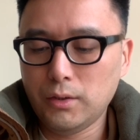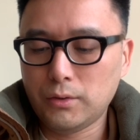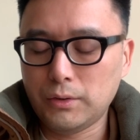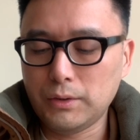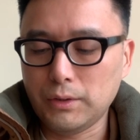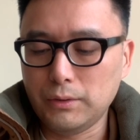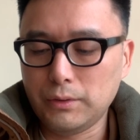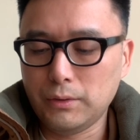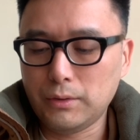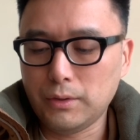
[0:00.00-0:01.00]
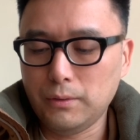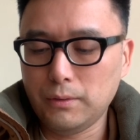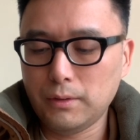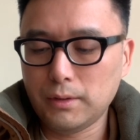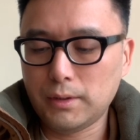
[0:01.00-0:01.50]
出守幽州；
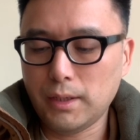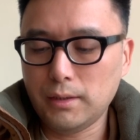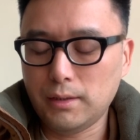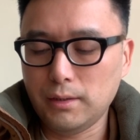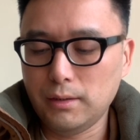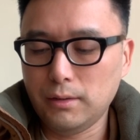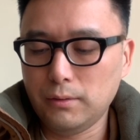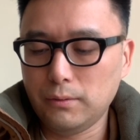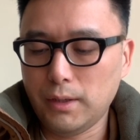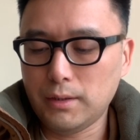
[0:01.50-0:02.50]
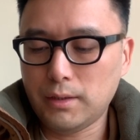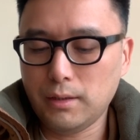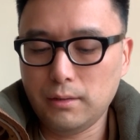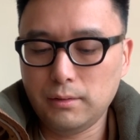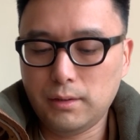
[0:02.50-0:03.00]
三子袁
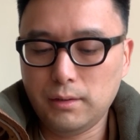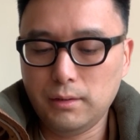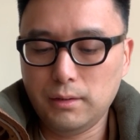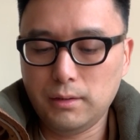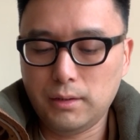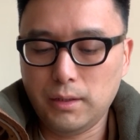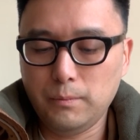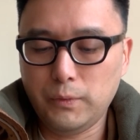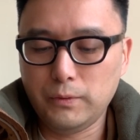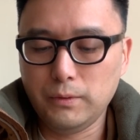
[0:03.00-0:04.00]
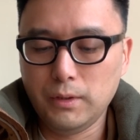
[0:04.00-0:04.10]
尚，字显普，